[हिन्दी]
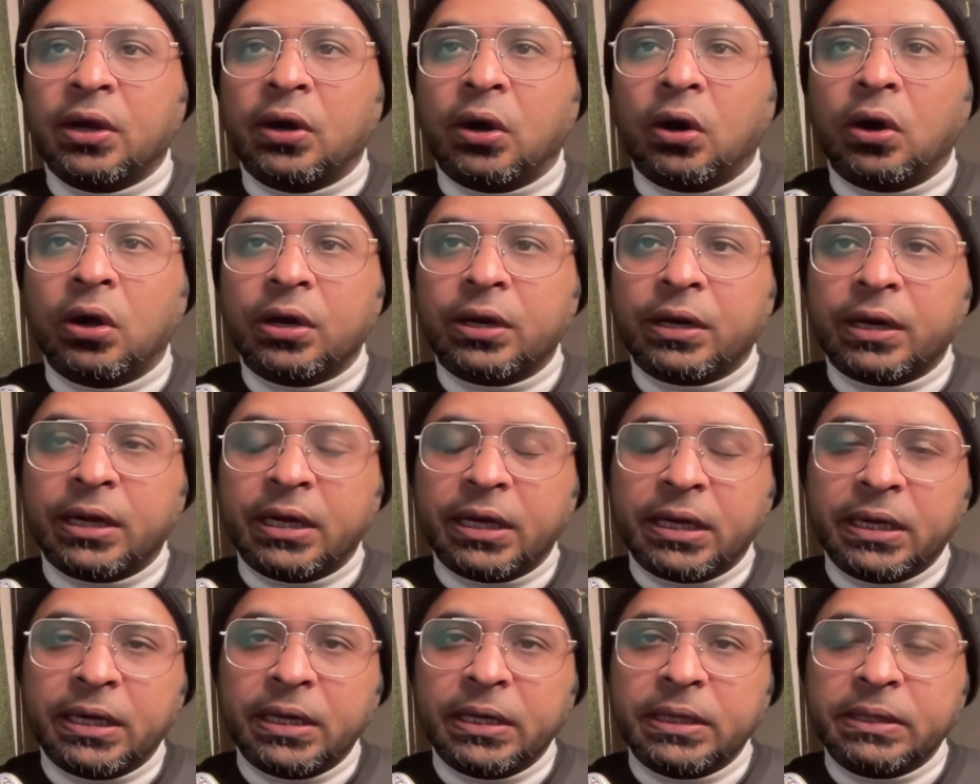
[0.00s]
और
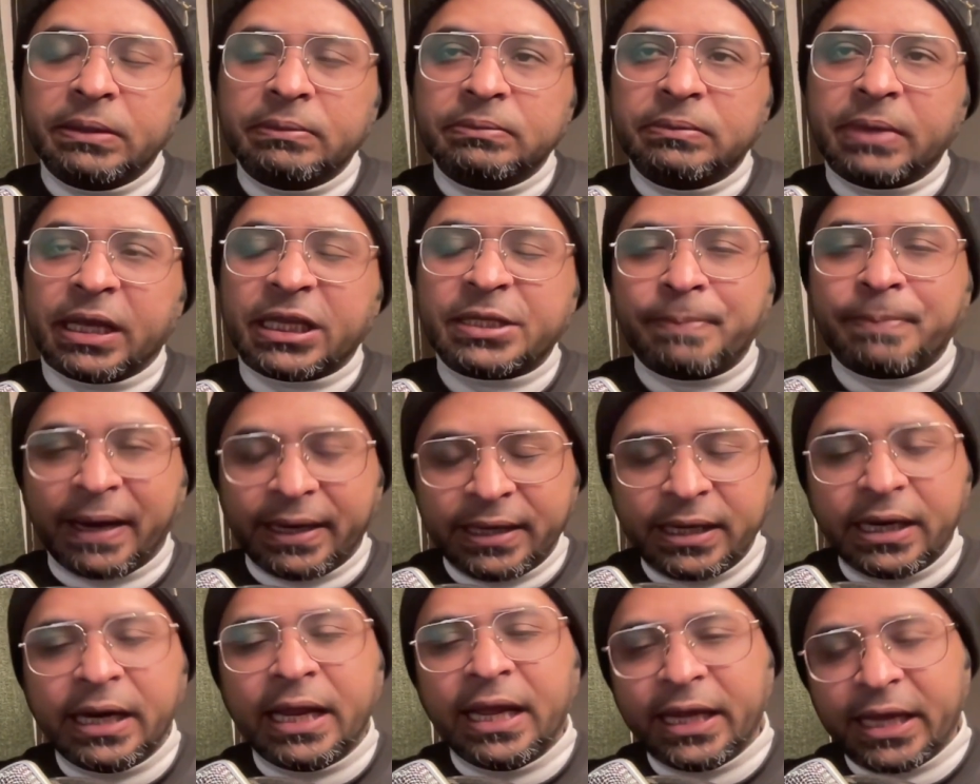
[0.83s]

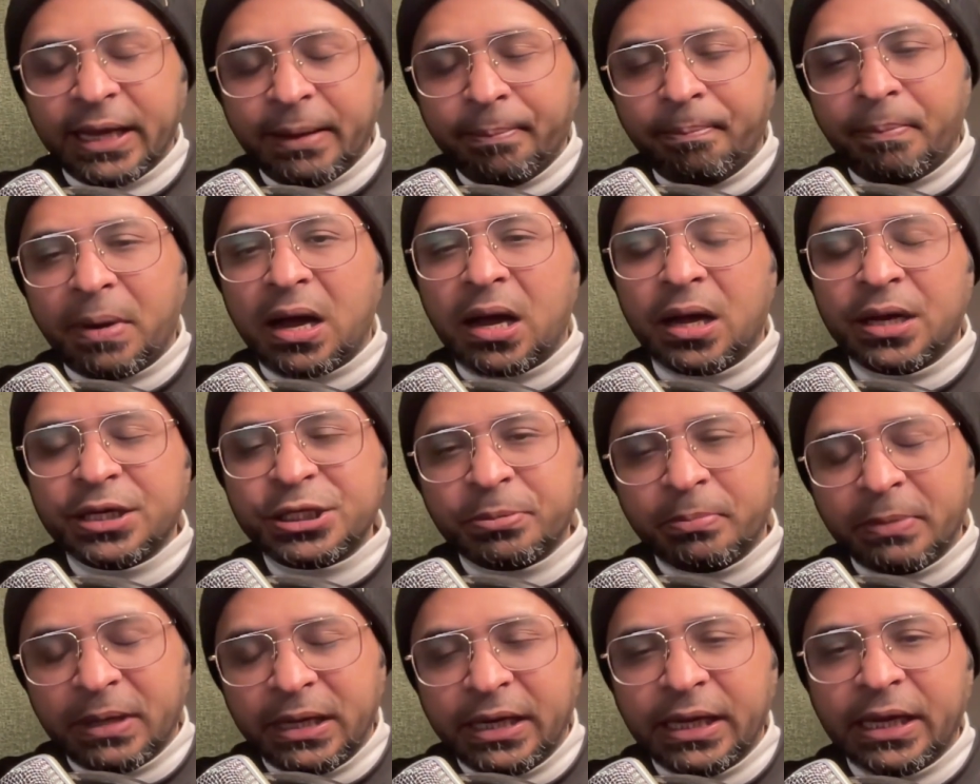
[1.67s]
एक्सपेक्टेड है कि
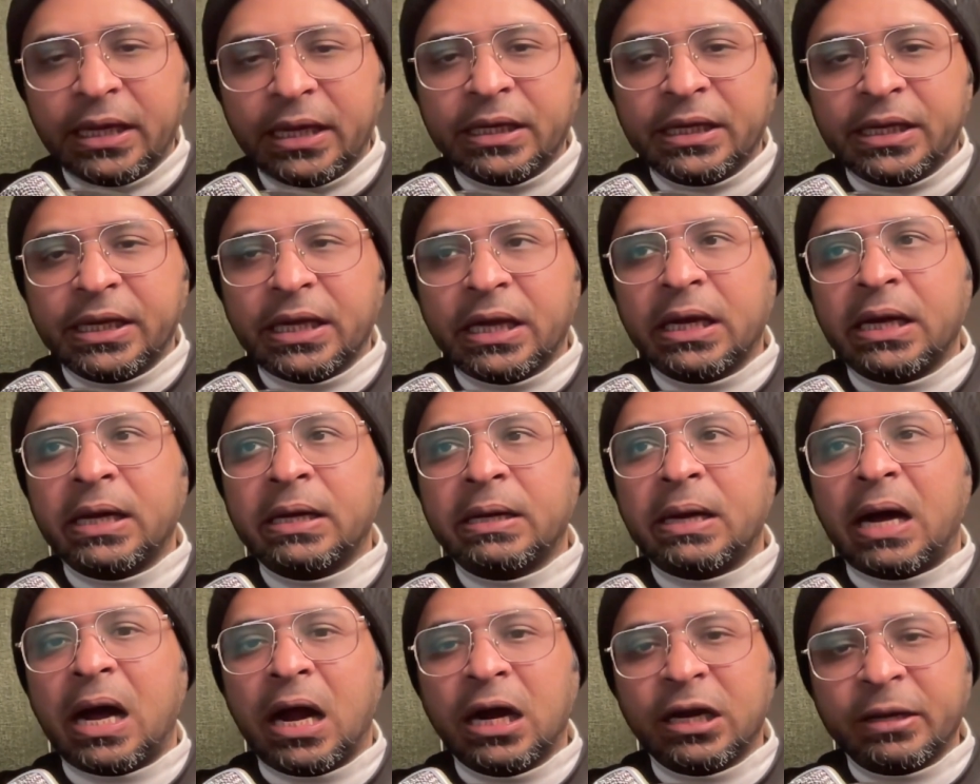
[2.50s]
पाँच मिलियन या
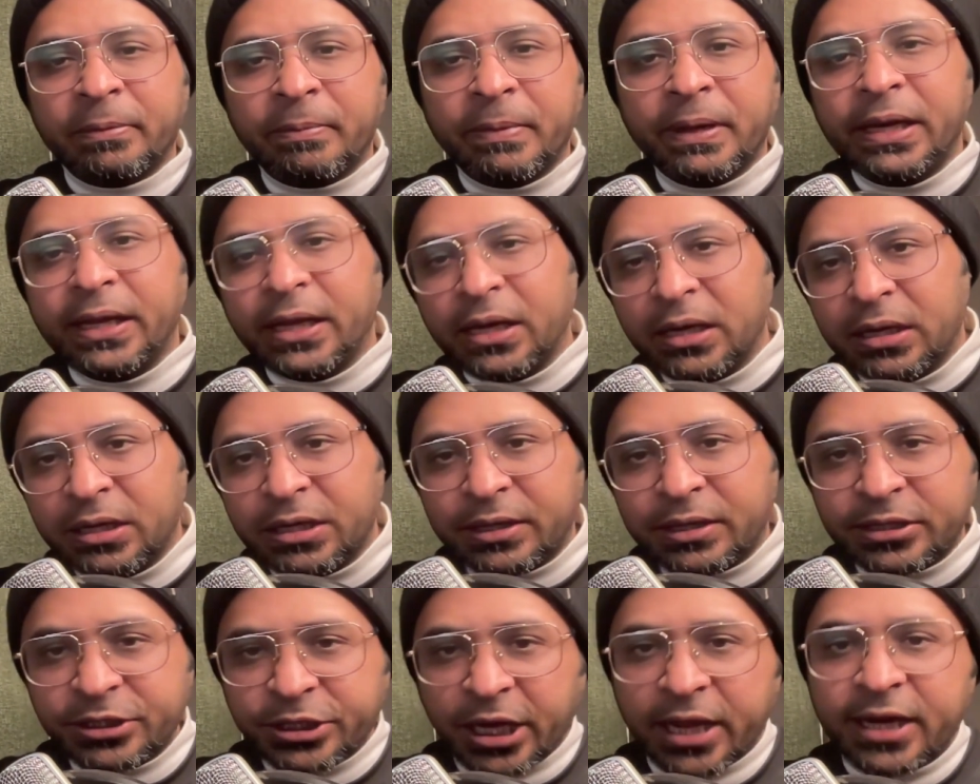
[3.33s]
आठ मिलियन
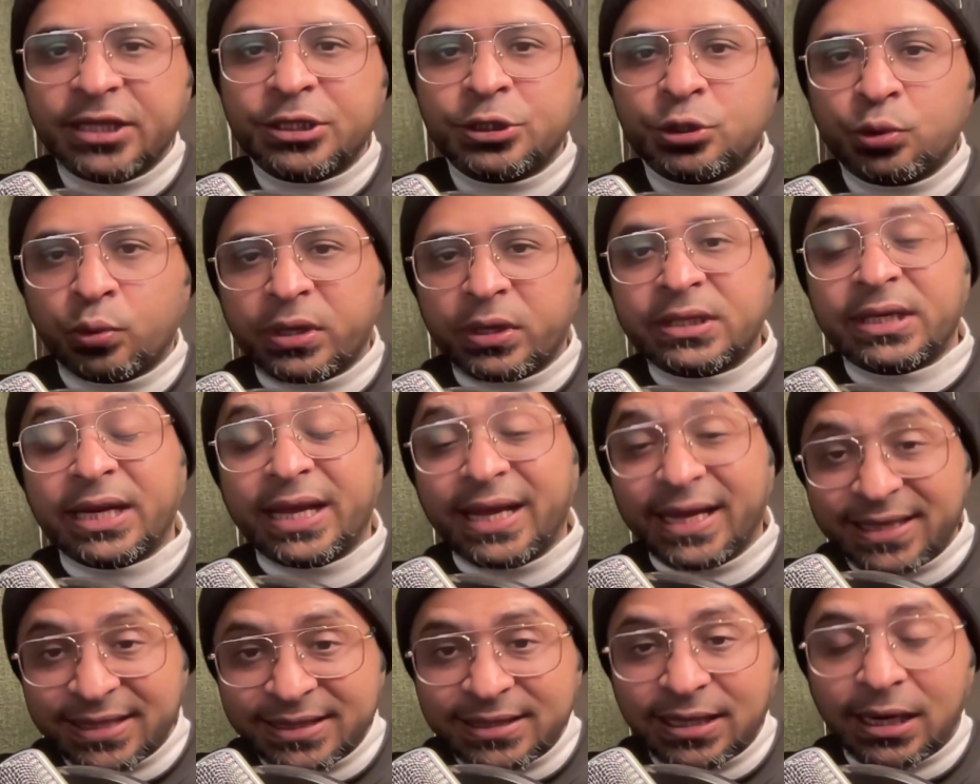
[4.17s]
चाइनीज़ टूरिस्ट
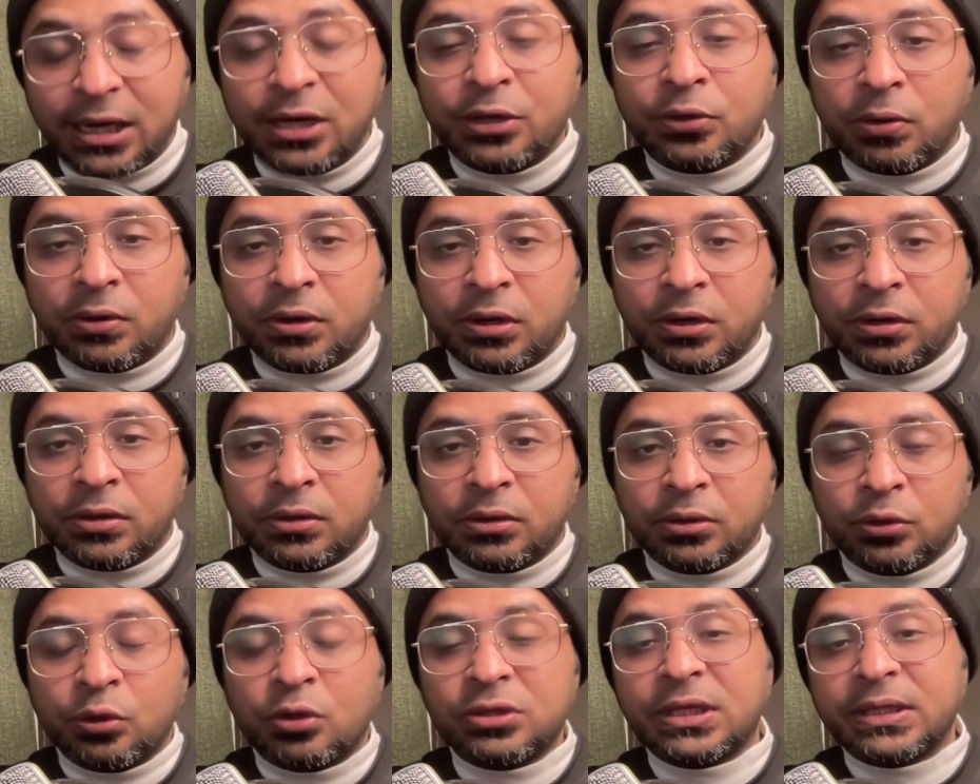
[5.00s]
इस साल टोटल
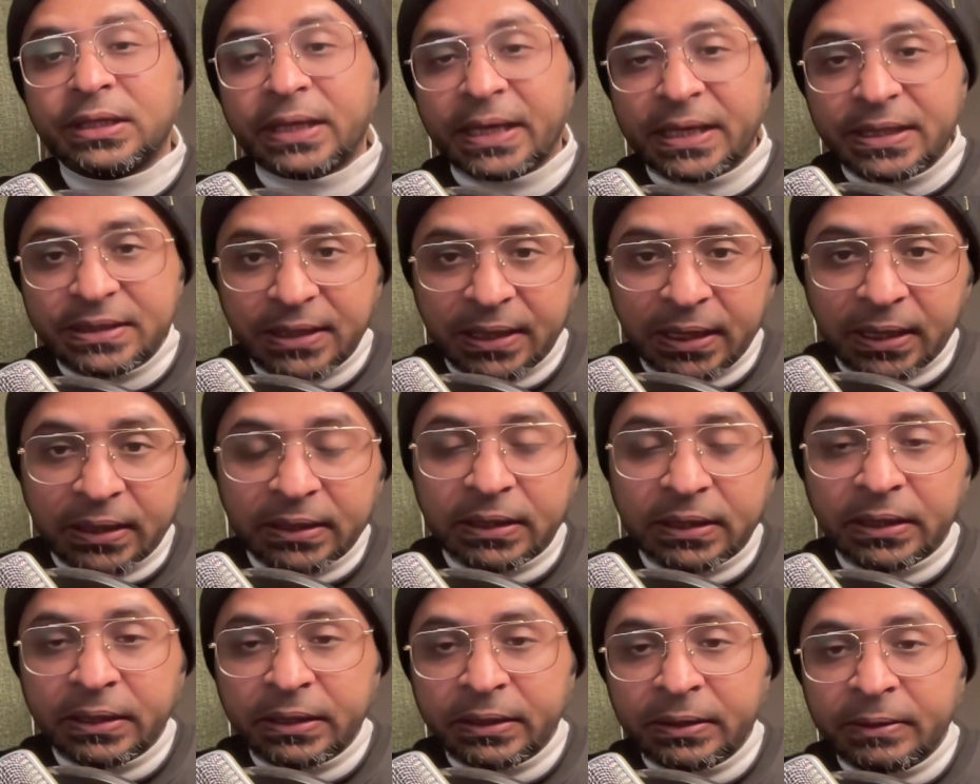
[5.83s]
2023 के
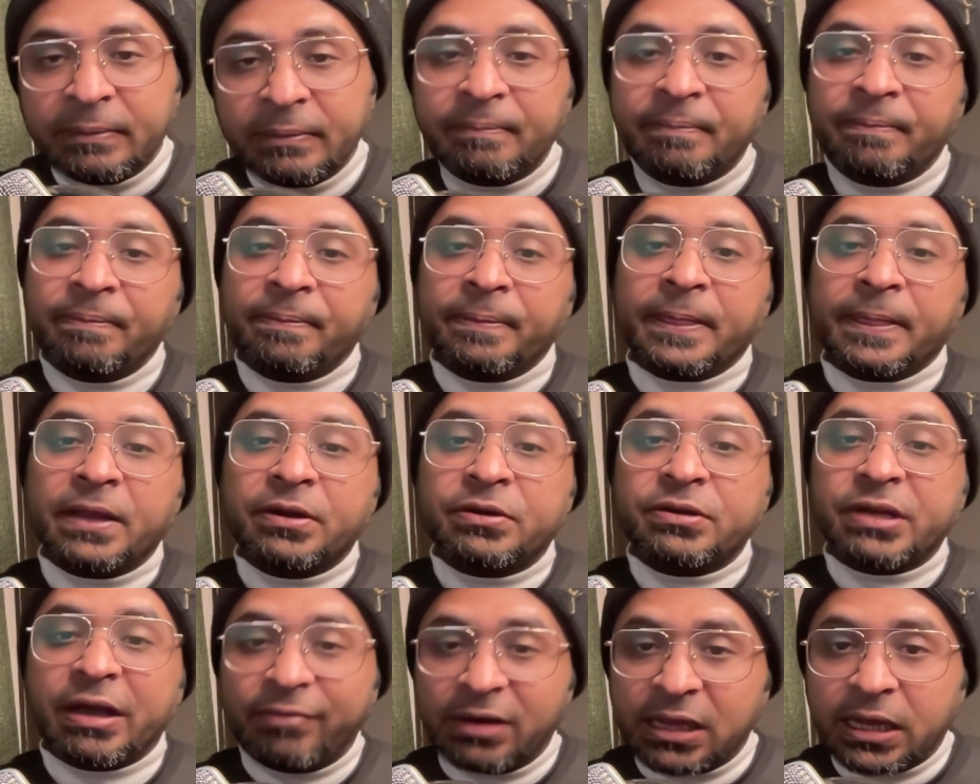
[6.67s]
अंदर
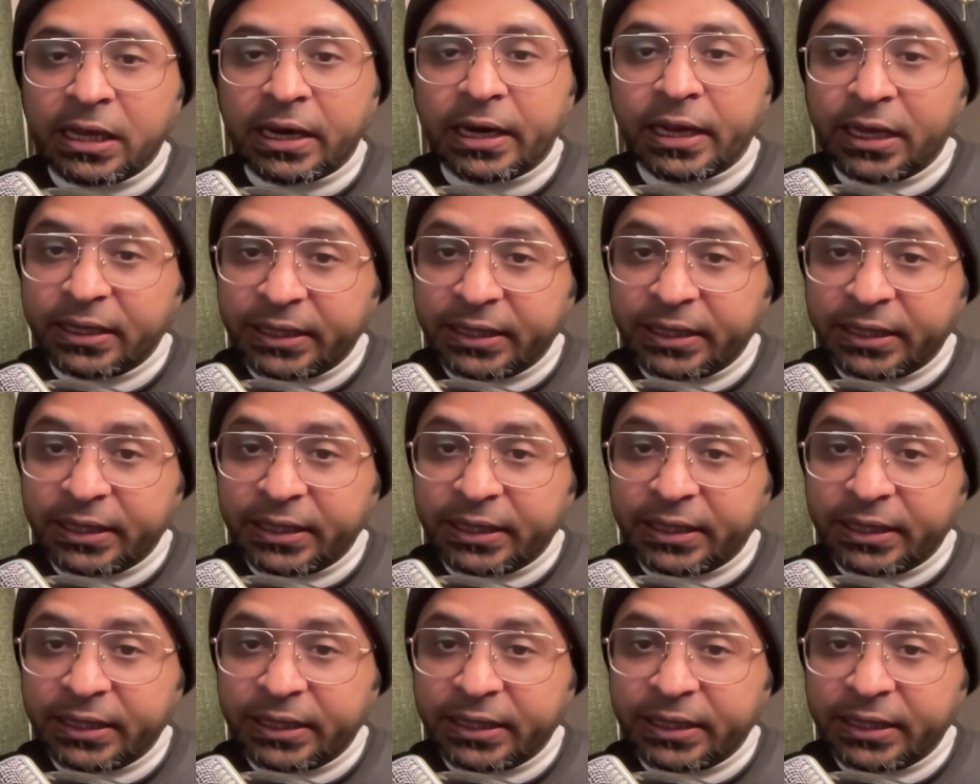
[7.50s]
ट्रैवल करेगा